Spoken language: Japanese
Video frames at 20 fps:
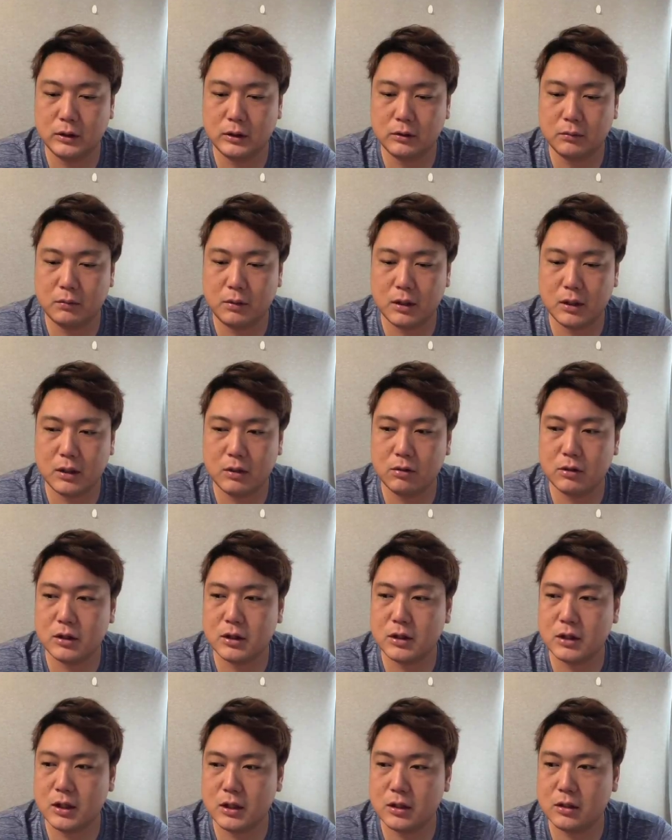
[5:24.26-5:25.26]
まあ、木下
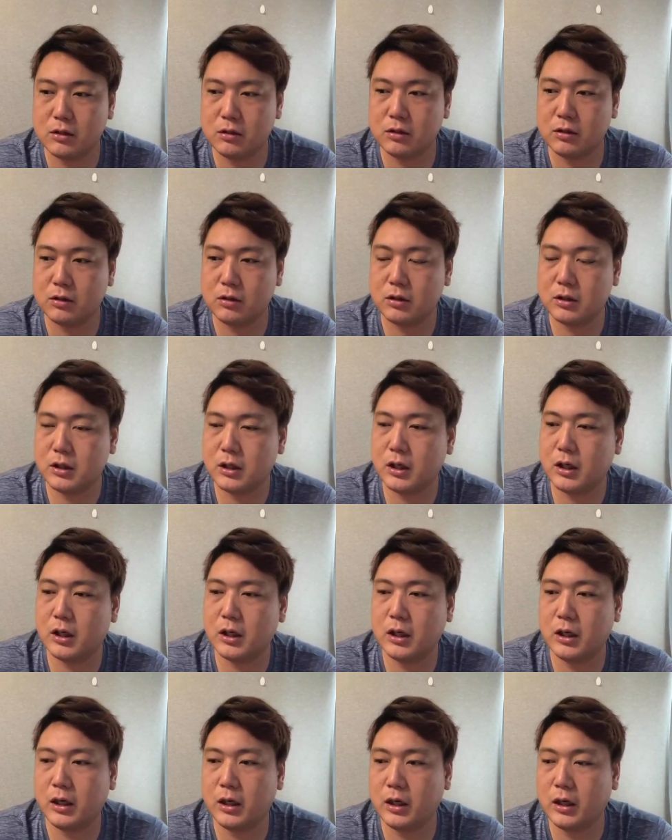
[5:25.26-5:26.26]
選手、そして、
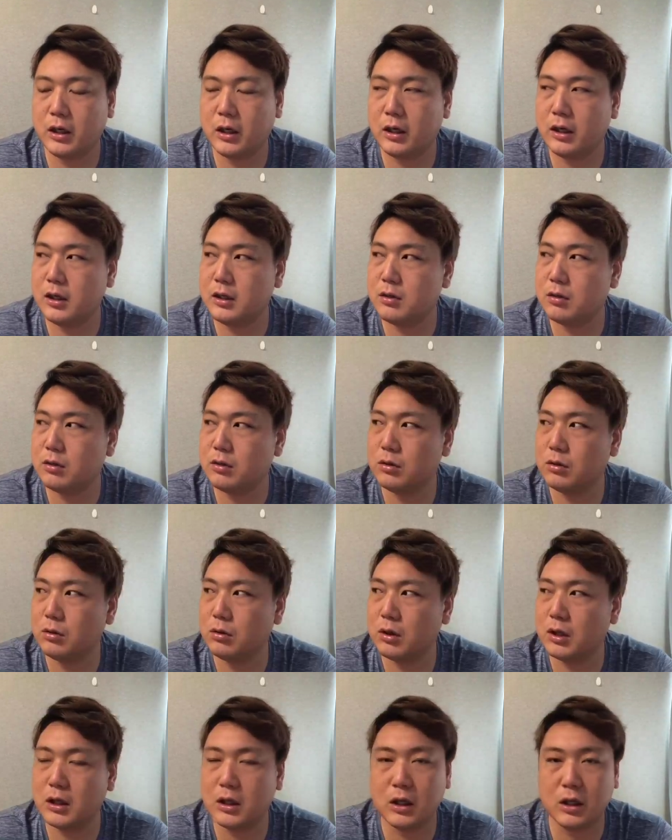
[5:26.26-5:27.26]
遺族の
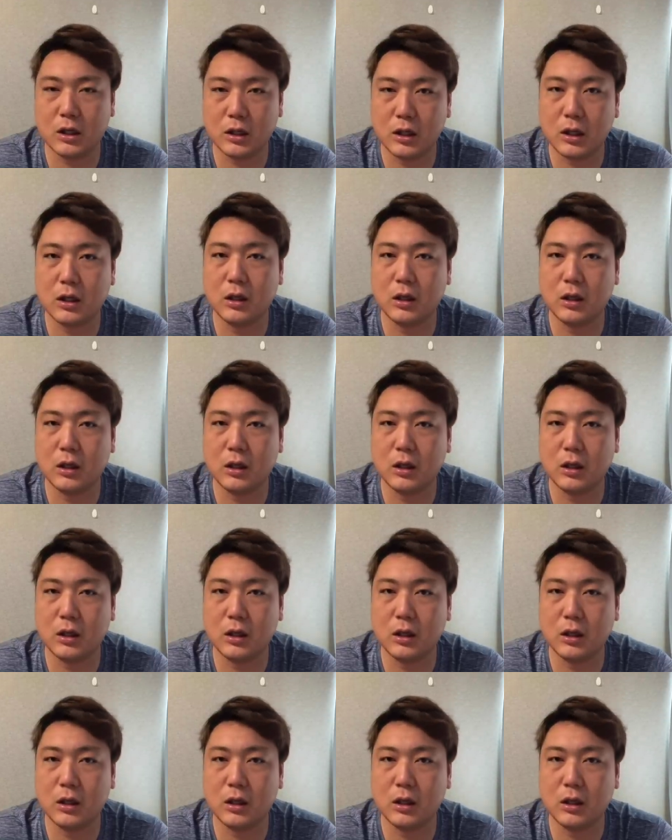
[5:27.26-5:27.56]
方々、